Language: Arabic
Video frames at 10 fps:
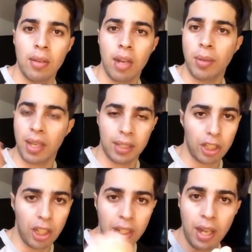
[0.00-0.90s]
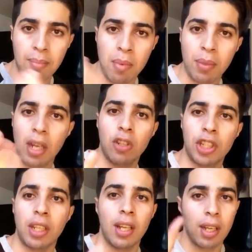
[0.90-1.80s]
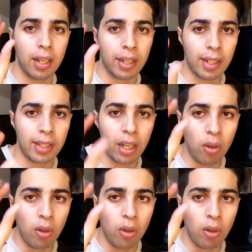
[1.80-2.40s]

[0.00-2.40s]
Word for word: انا ما كنهضرش على العام مكلشي كنهضر